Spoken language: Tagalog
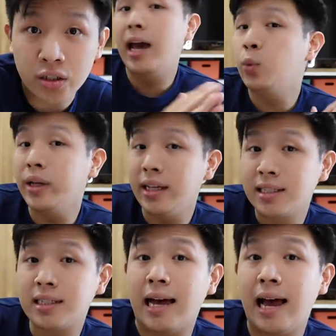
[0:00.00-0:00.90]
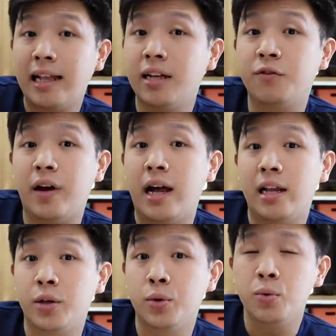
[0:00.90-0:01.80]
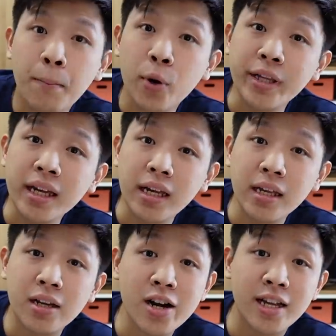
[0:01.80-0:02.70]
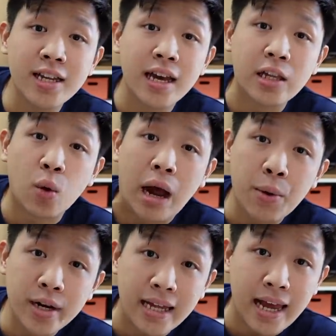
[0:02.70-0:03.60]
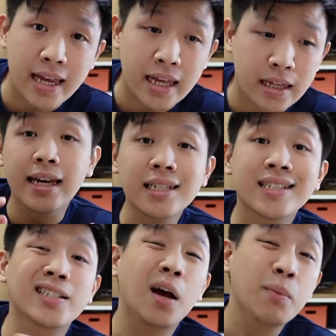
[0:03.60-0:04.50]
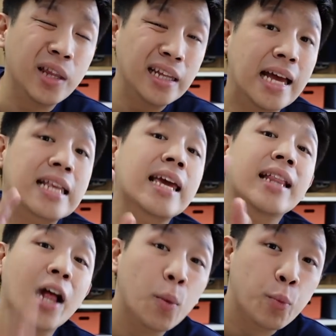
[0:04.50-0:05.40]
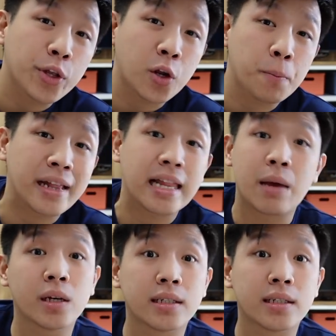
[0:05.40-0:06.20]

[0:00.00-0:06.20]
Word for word: And with its added value, putting in gardenia into our diet is something that can help with your pandemic